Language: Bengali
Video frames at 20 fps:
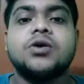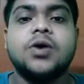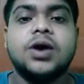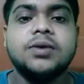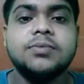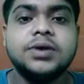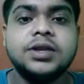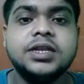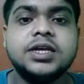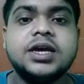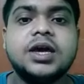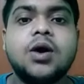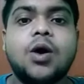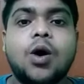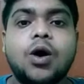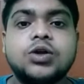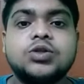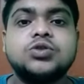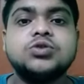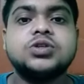এই মিটিং এ
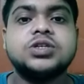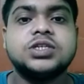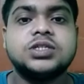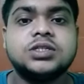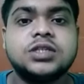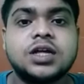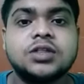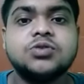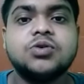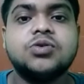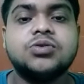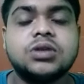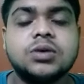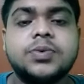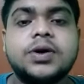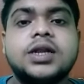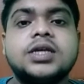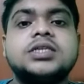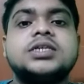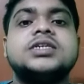হয়তো সিদ্ধান্ত হতে
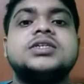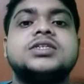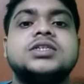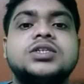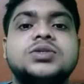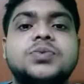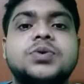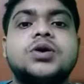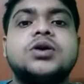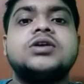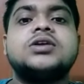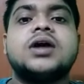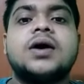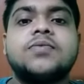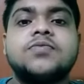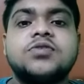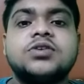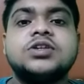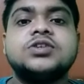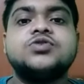পারে যে এসসি ইস্ট বেঙ্গল
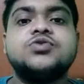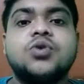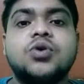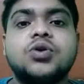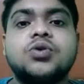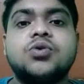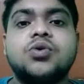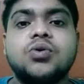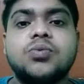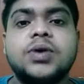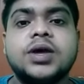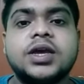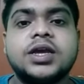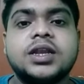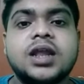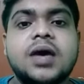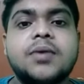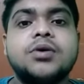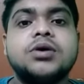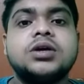টার্ম সিটে সই করবে
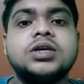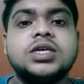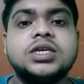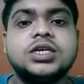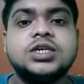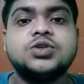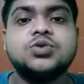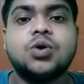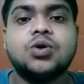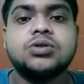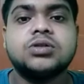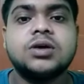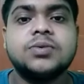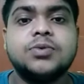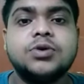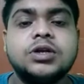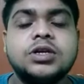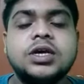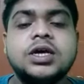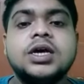কিনা এবং কি কি
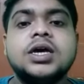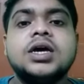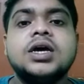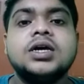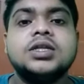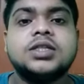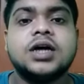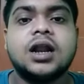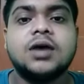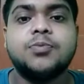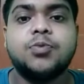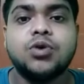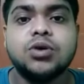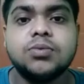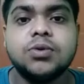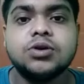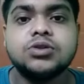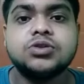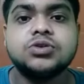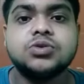শর্তাবলী তারা
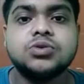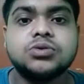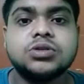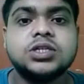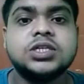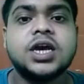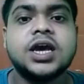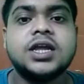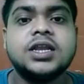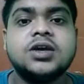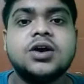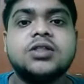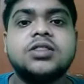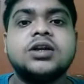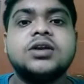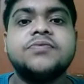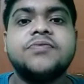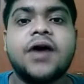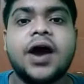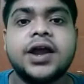পরিবর্তন করতে চায় এই নিয়ে
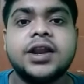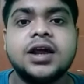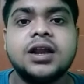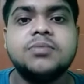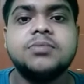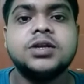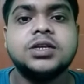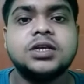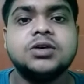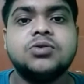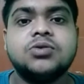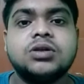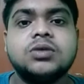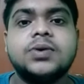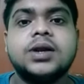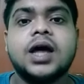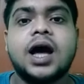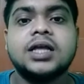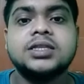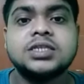ফাইনাল মিটিং হতে
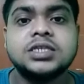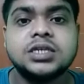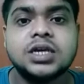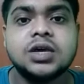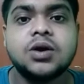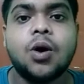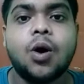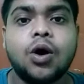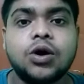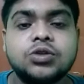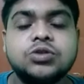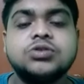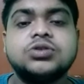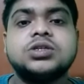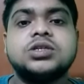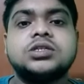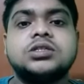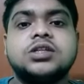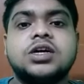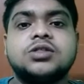পারে আজকেই হয়তো
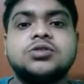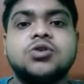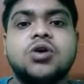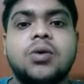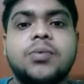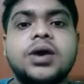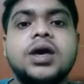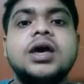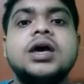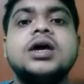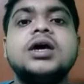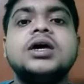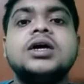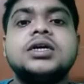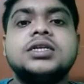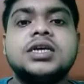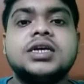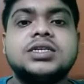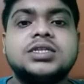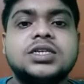সিদ্ধান্ত হবে
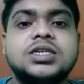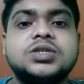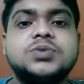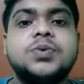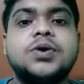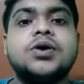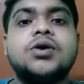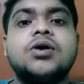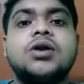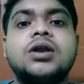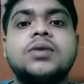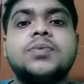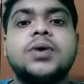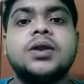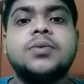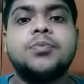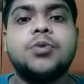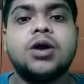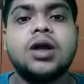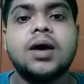যে সিস বেঙ্গল
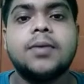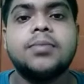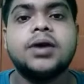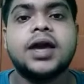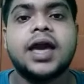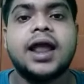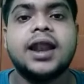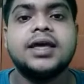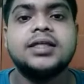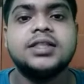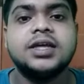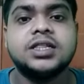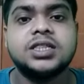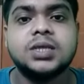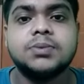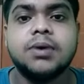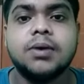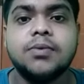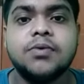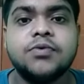এরপরে আমরা খেলায় দেখতে
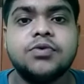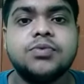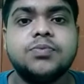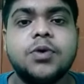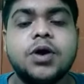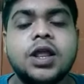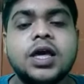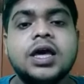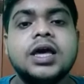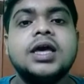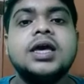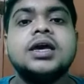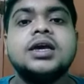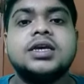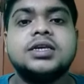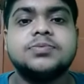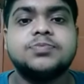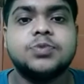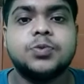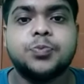পাবো ফুটবলে
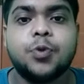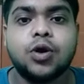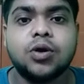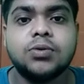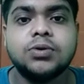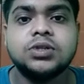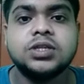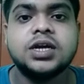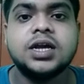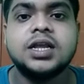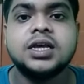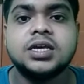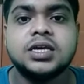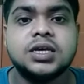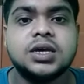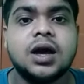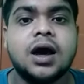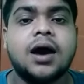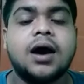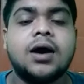কি পরবর্তীকালে
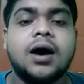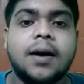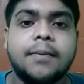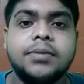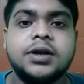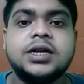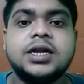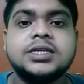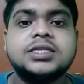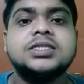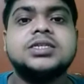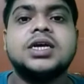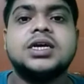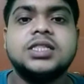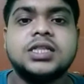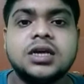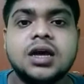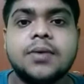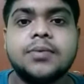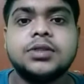কি আপডেট আসে সেই
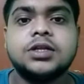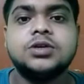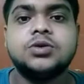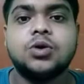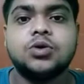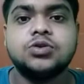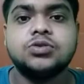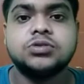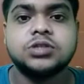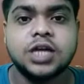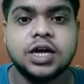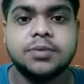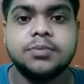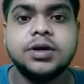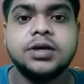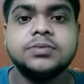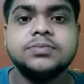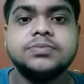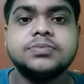দিকে আমাদের নজর থাকবে